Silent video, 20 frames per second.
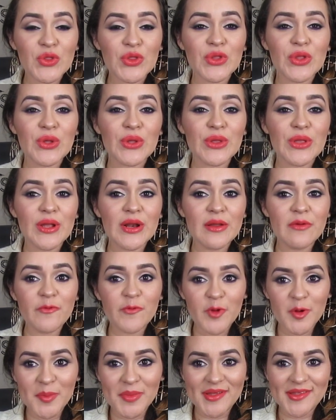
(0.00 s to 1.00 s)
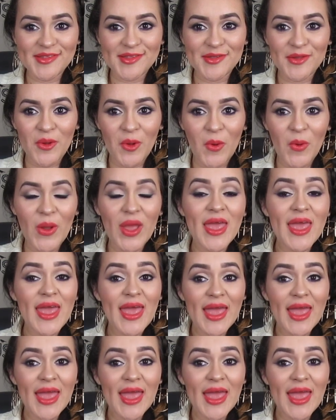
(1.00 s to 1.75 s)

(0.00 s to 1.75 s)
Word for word: toda la información